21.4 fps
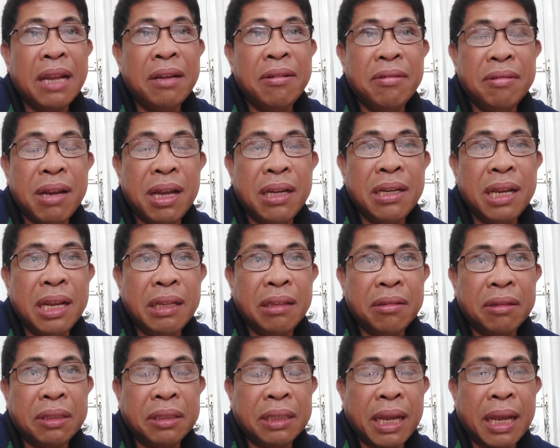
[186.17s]
lalo na
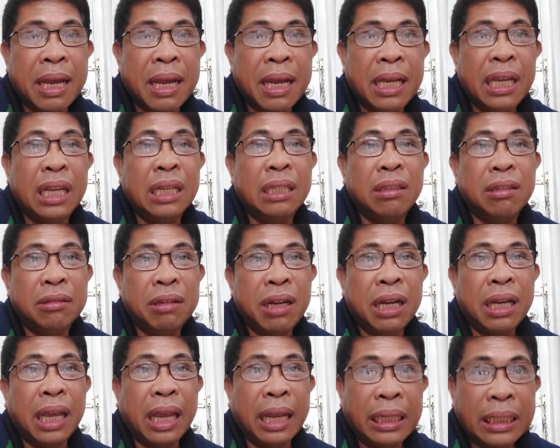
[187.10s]
dito sa
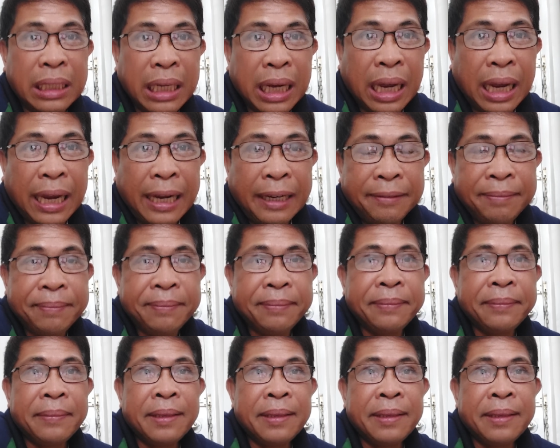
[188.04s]
issue ng EDCA.